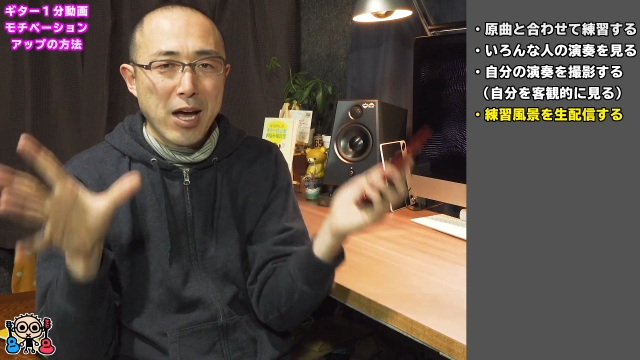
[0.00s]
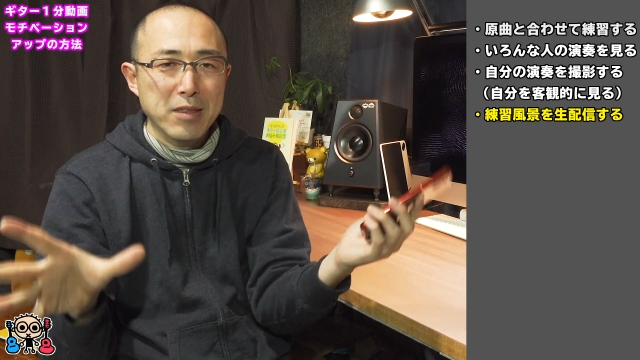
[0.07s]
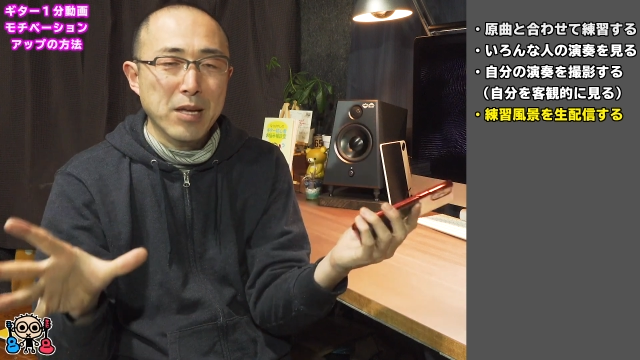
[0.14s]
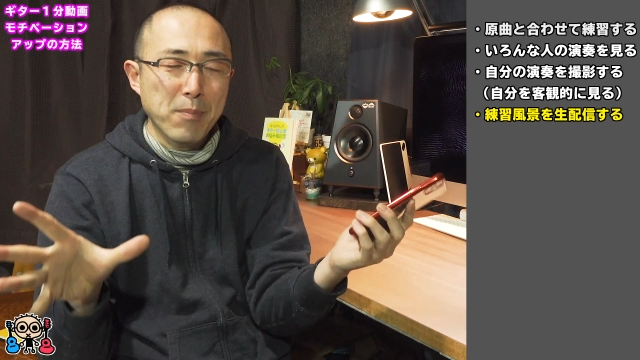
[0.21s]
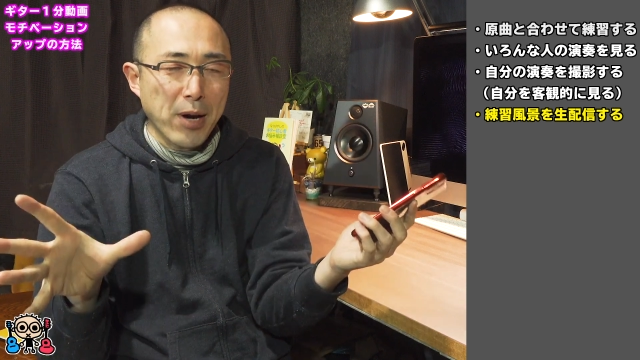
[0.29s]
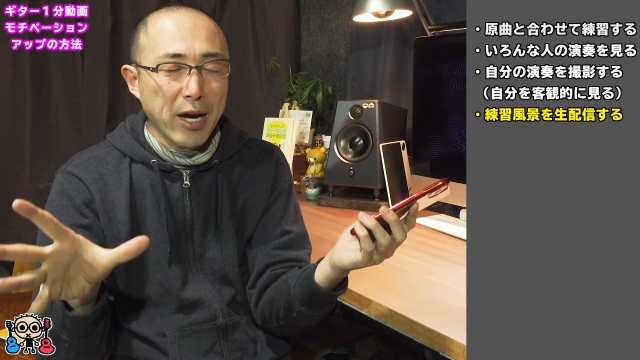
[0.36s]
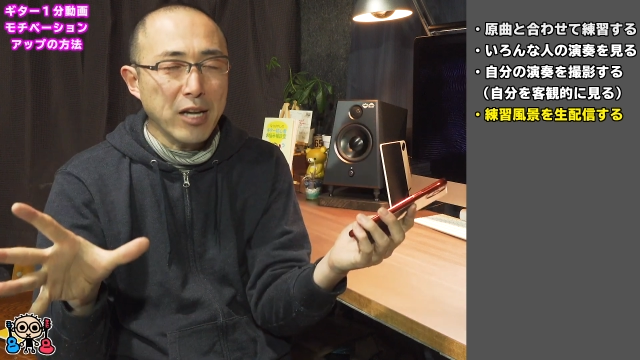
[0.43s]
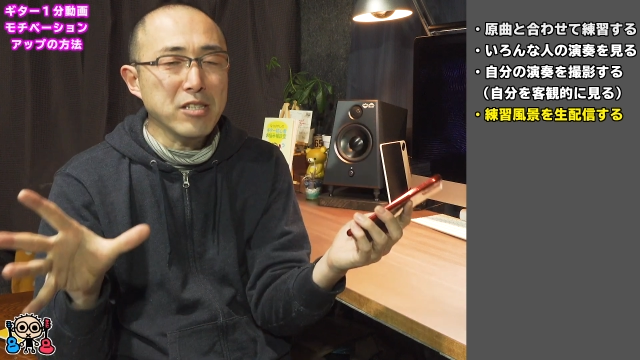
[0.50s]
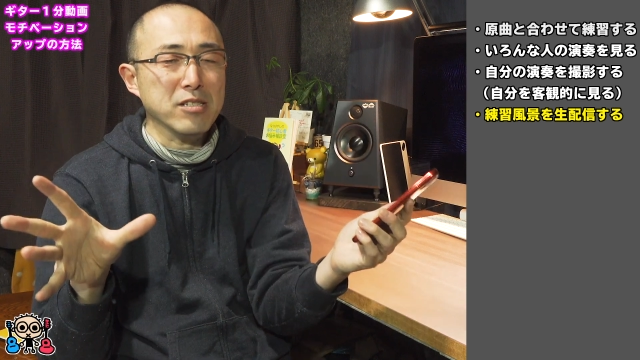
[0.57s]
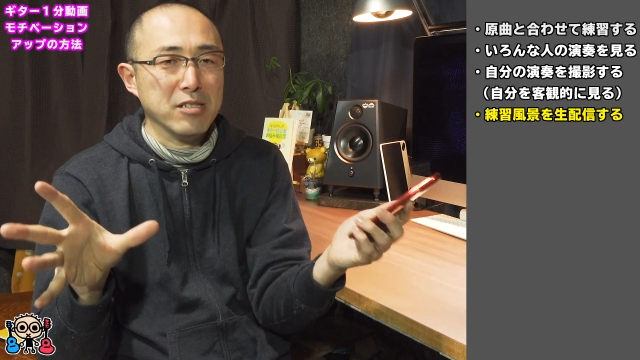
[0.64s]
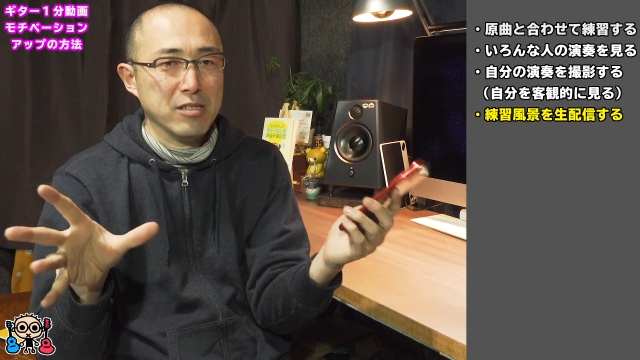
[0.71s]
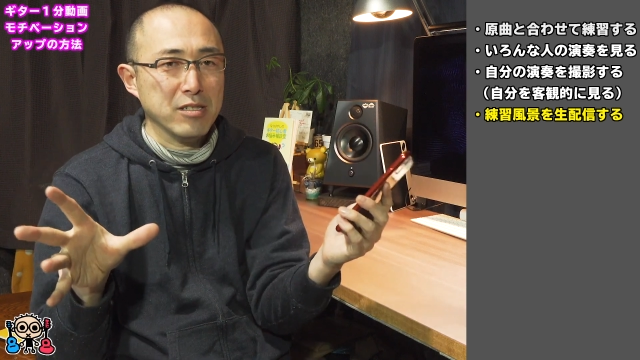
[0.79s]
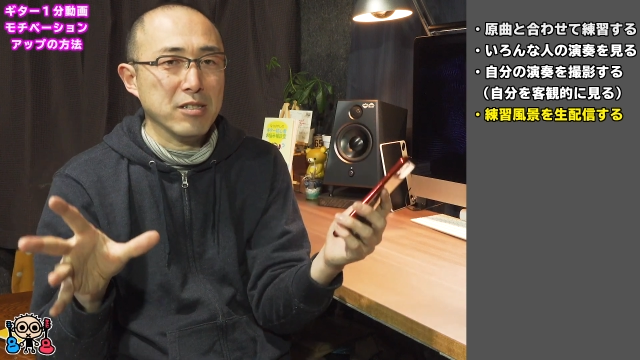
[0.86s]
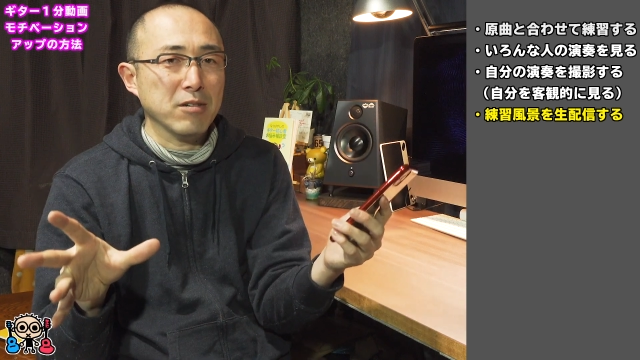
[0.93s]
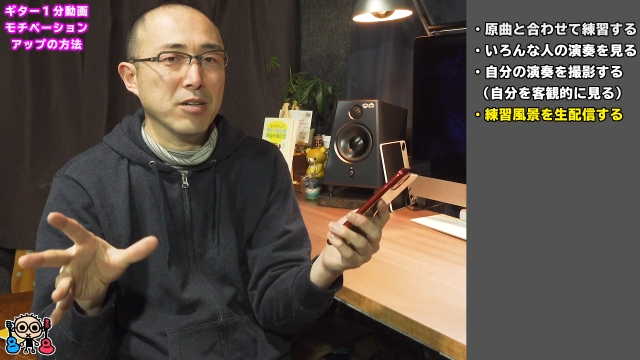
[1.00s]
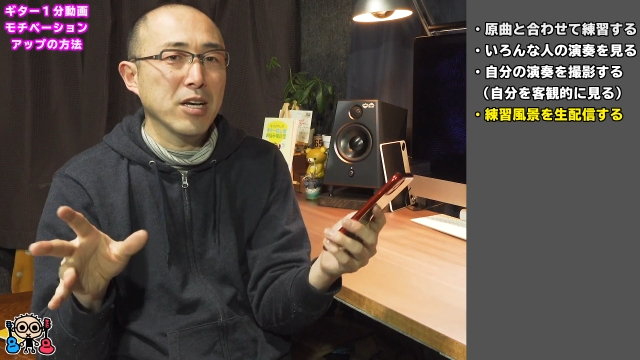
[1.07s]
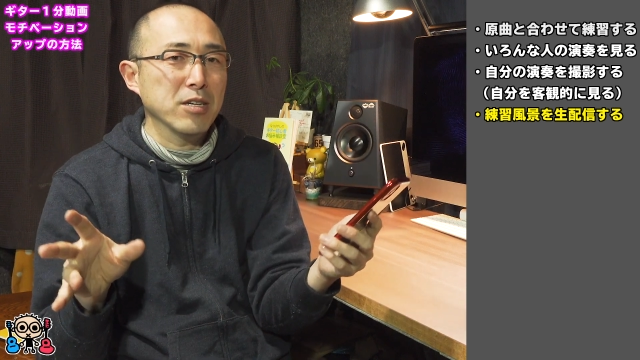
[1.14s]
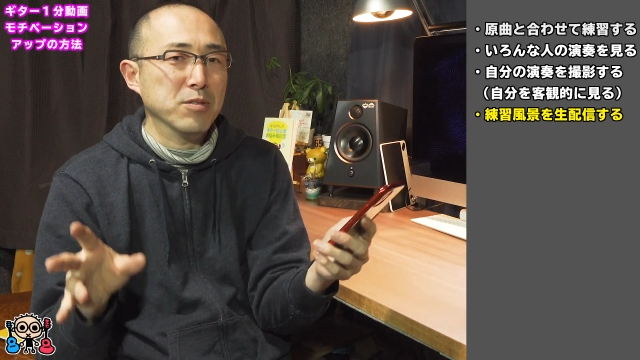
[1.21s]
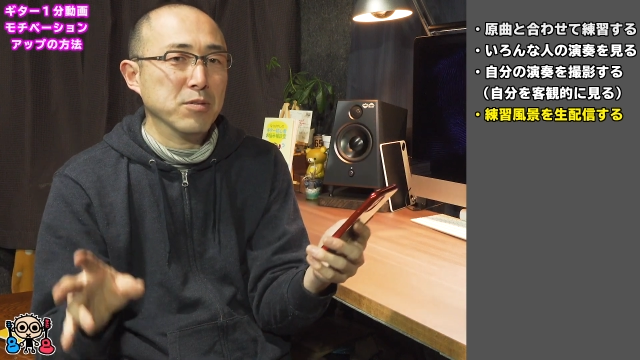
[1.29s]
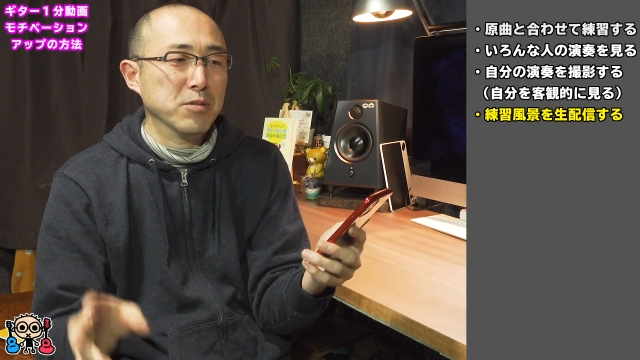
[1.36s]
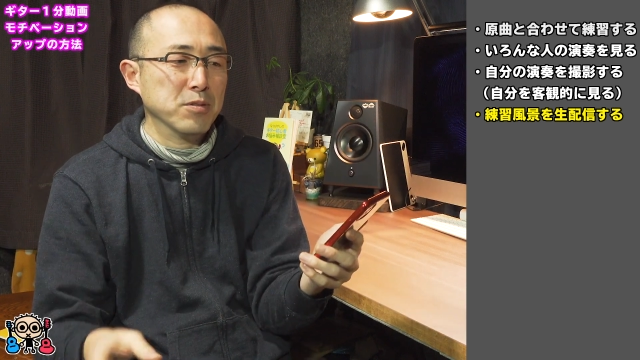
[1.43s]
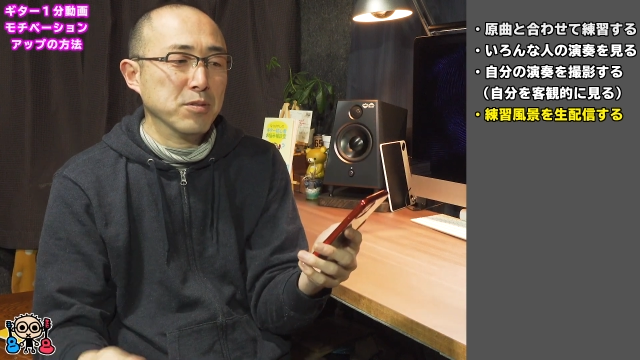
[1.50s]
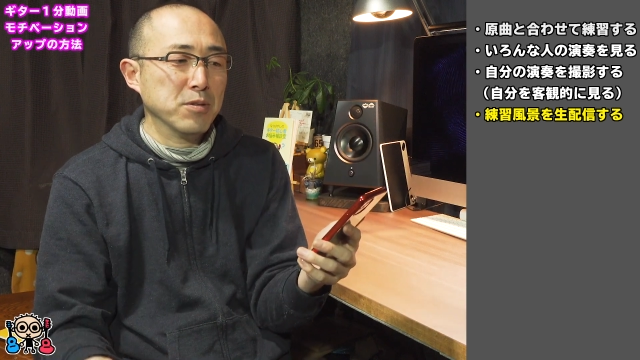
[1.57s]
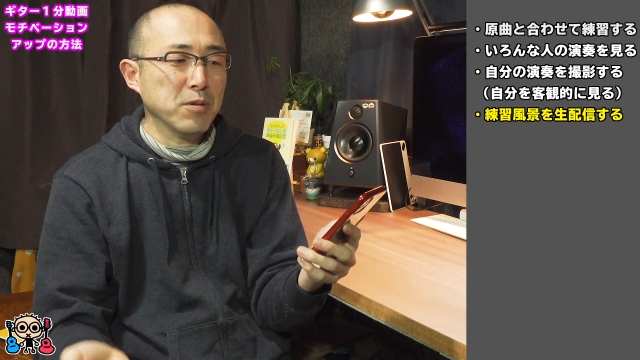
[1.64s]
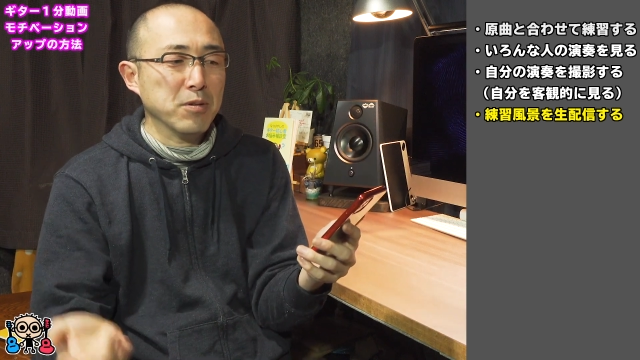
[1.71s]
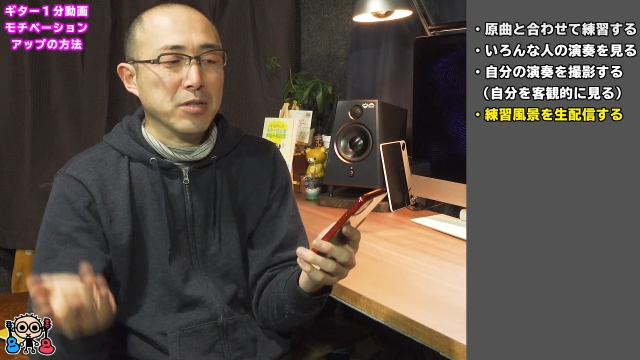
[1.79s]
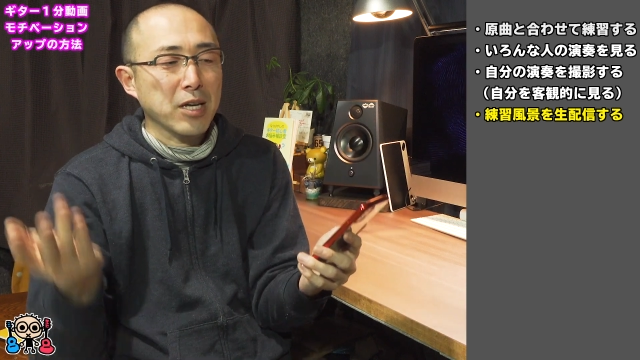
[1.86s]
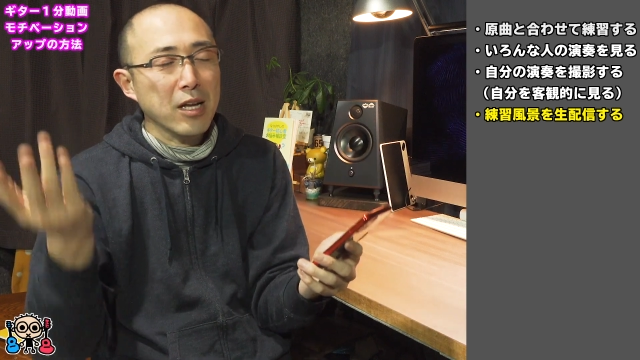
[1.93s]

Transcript: う生配信しちゃうそうすると